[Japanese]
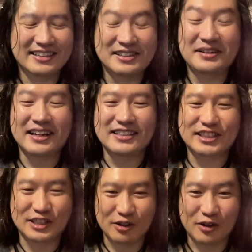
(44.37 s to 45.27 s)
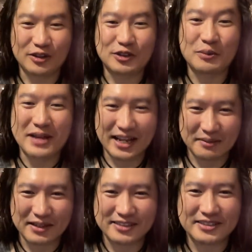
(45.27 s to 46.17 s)
では詩を読み上げ
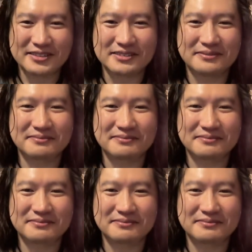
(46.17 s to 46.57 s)
ます